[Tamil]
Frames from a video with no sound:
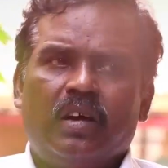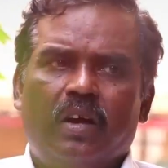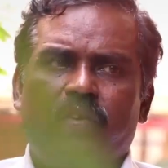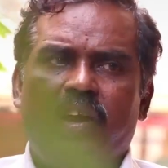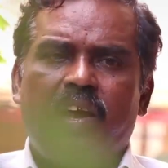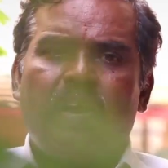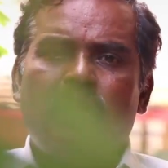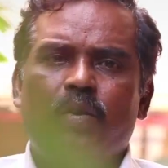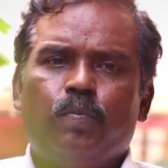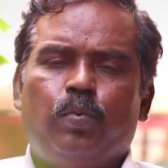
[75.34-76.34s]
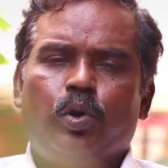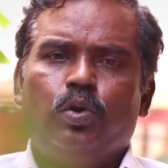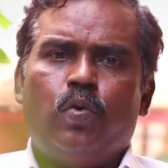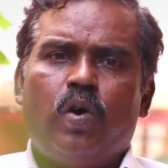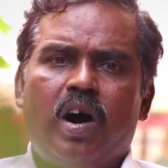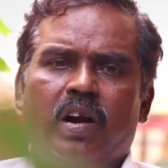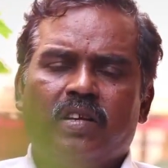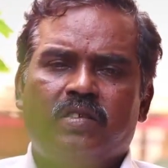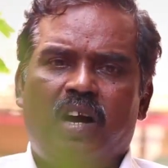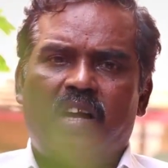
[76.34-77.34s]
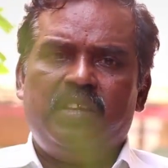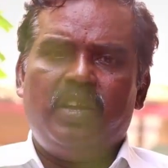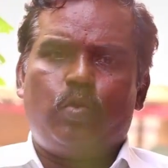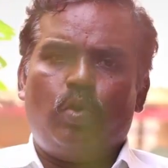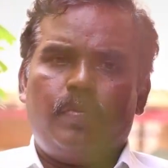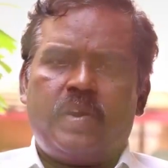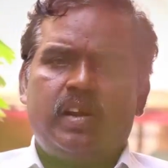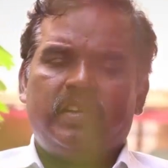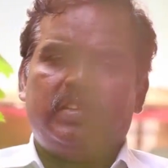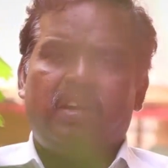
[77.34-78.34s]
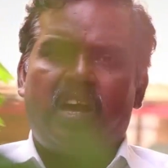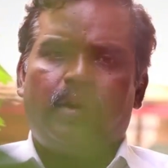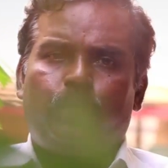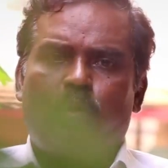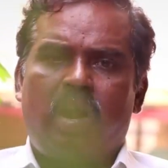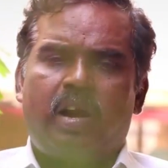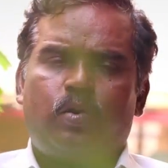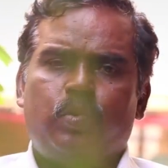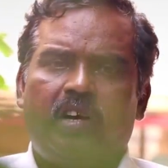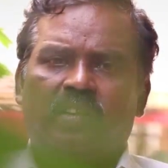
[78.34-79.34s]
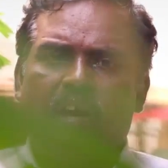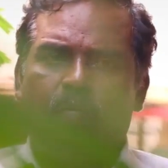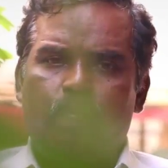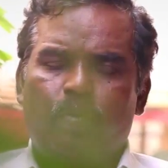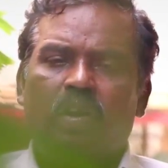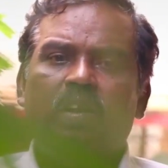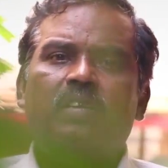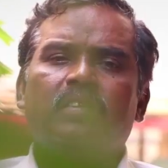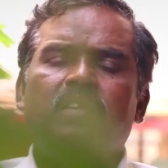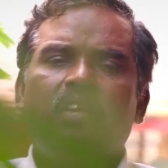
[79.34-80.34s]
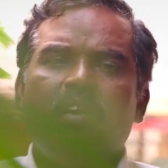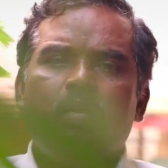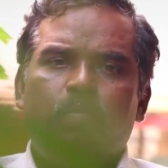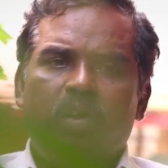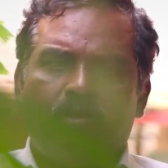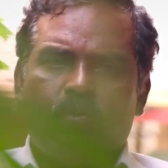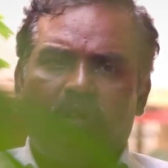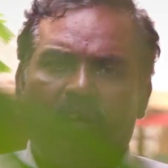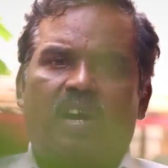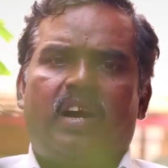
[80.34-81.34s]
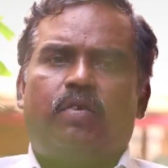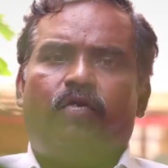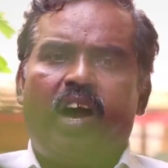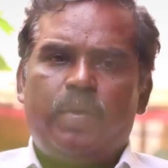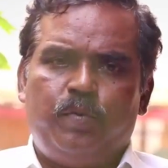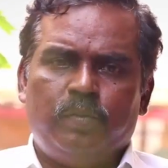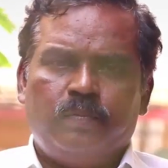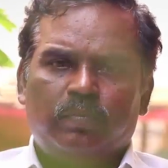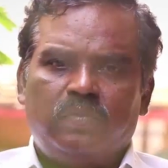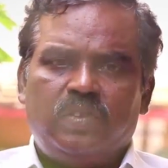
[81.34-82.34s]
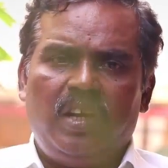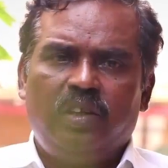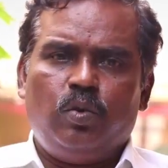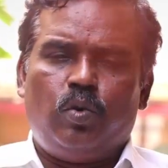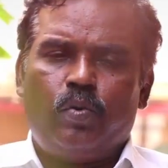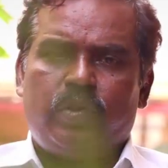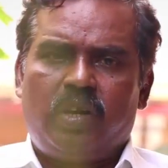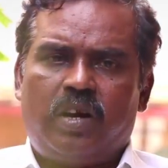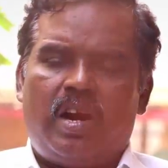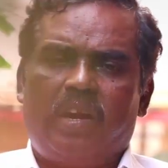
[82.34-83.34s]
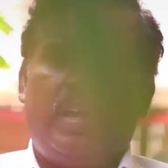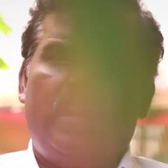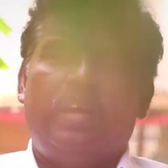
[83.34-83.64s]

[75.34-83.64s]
எனவே பொதுவான சாதிய கொடுமைகளுக்கு எதிராக போராடக்கூடிய இந்த அமைப்புகள் பேசுவதற்கான வாய்ப்பும் தீர்த்து கொள்வதற்கான